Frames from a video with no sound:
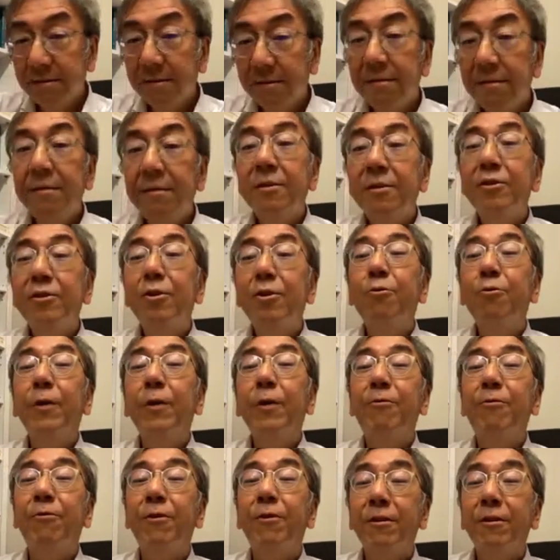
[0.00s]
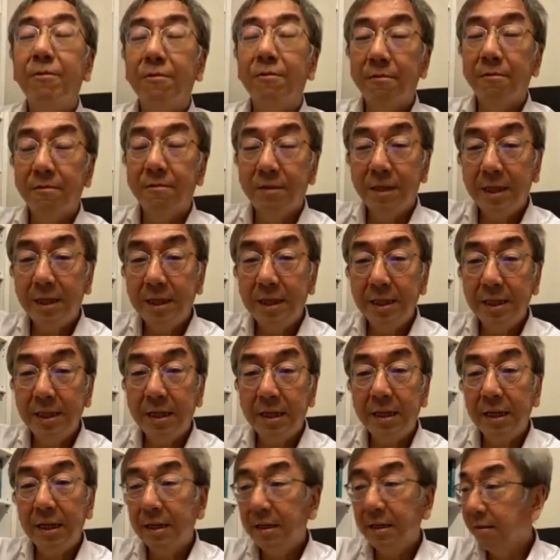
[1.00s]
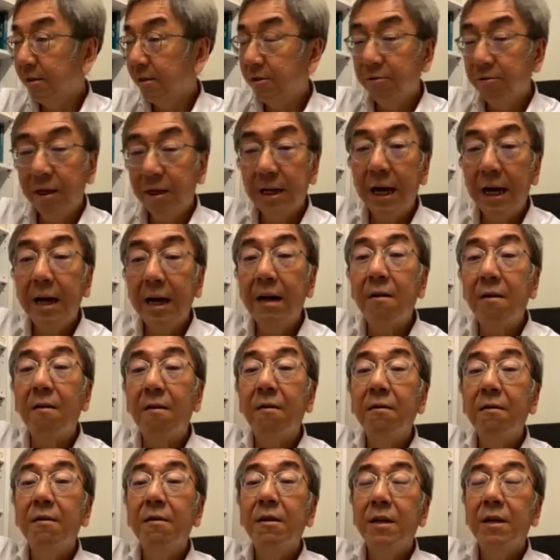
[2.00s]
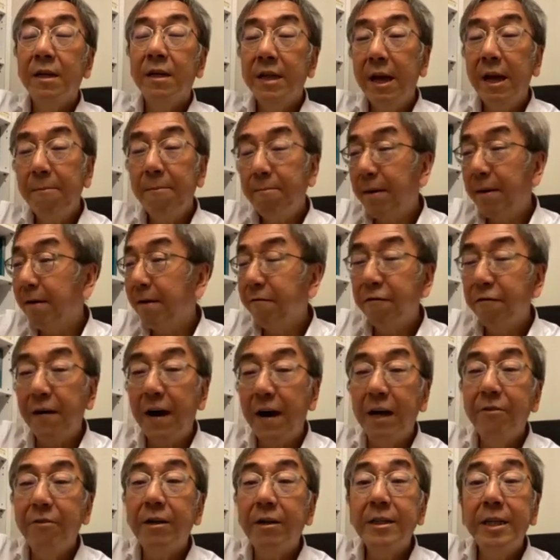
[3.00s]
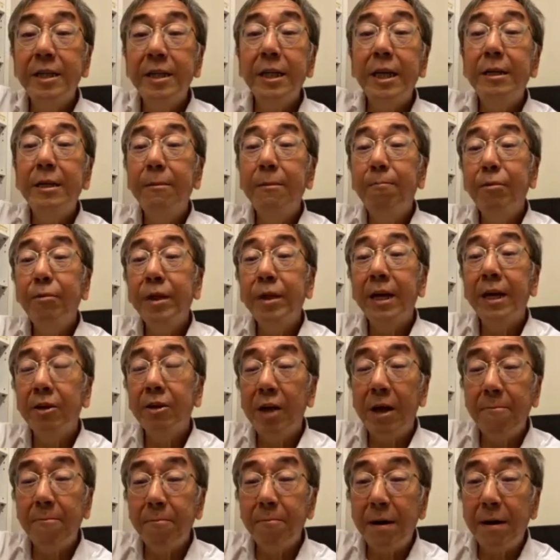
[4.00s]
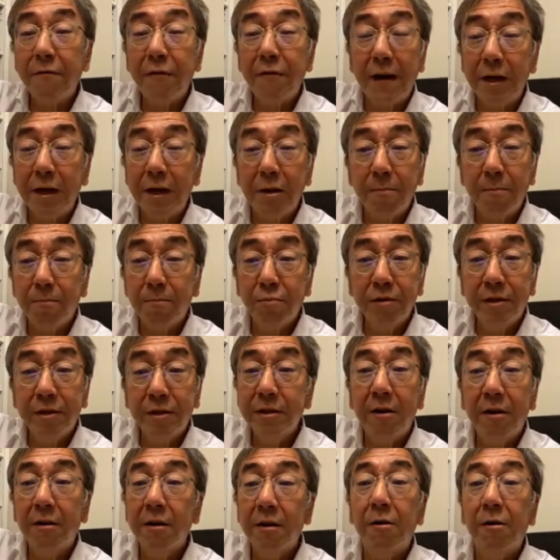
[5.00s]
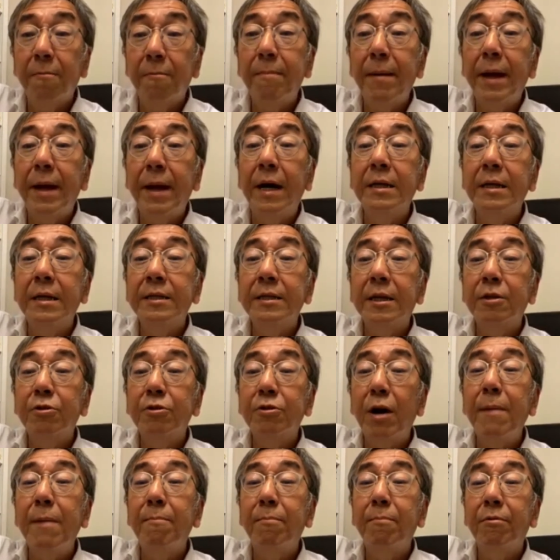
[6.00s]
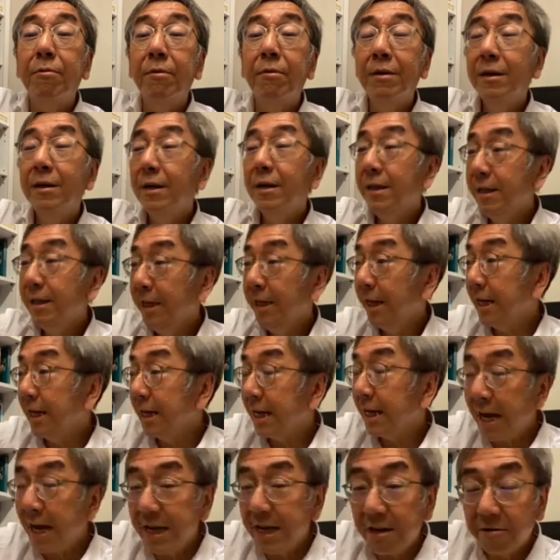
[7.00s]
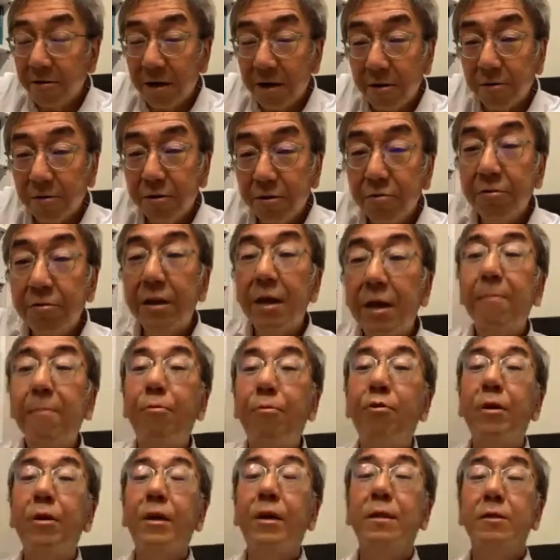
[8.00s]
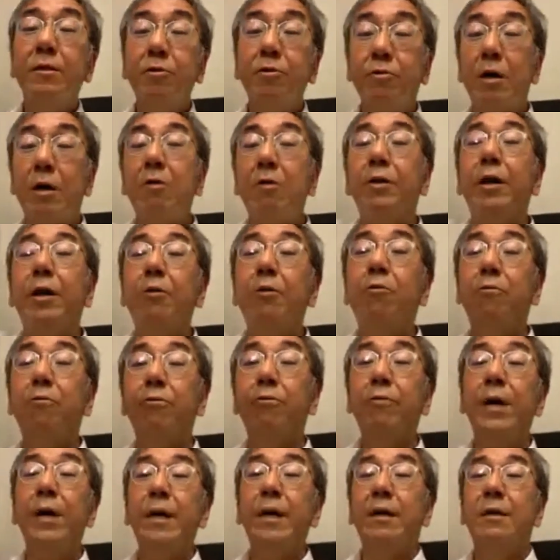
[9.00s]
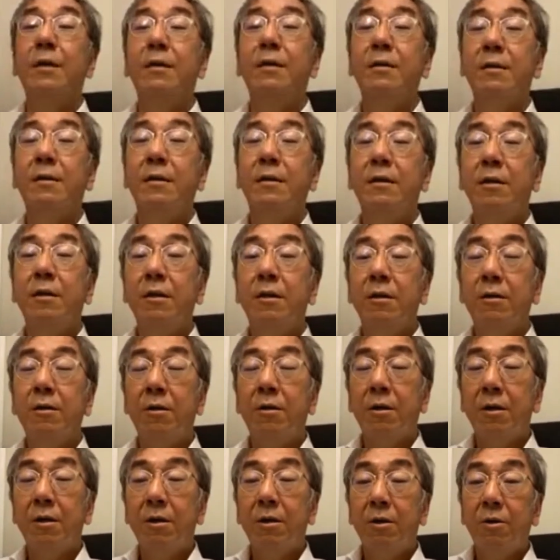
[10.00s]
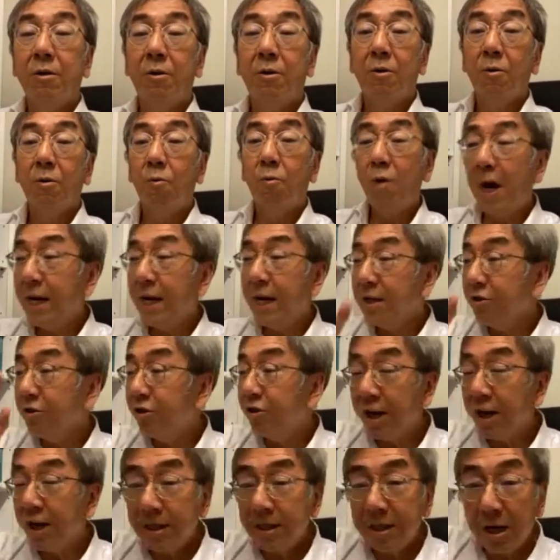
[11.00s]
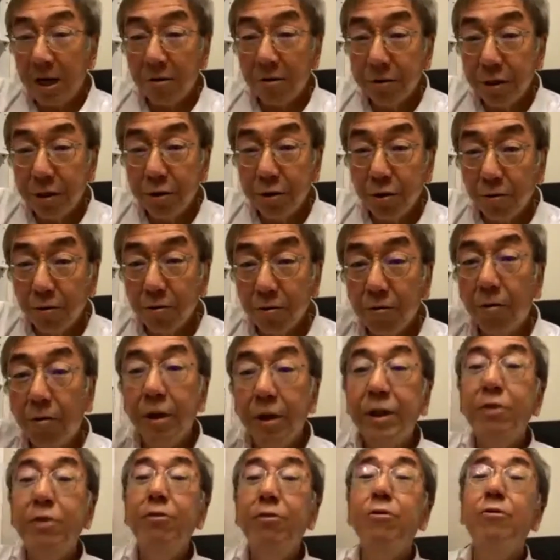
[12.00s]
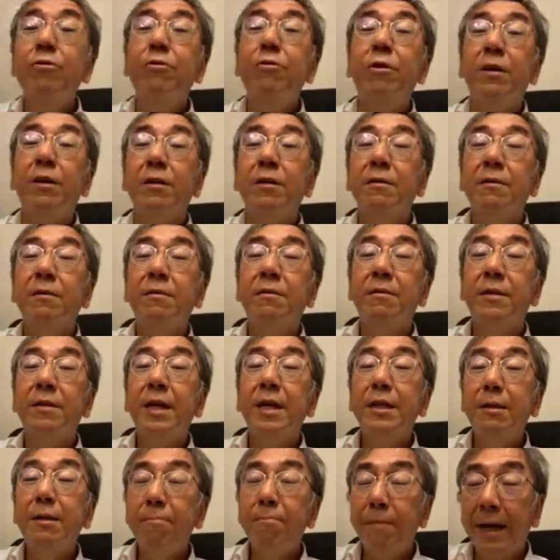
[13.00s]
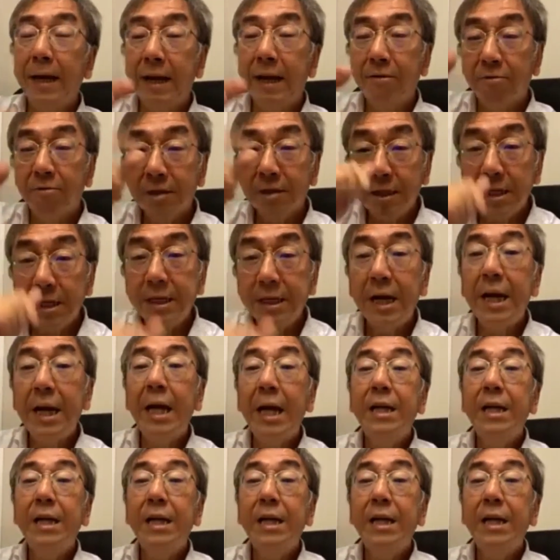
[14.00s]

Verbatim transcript: 收归国有。这几个人就应该告联邦法院，现在你不应该，联邦法院不是要告这个川普，应该要告朱克伯格，就告他垄断，完全照着中国的去做，那你美国现在呢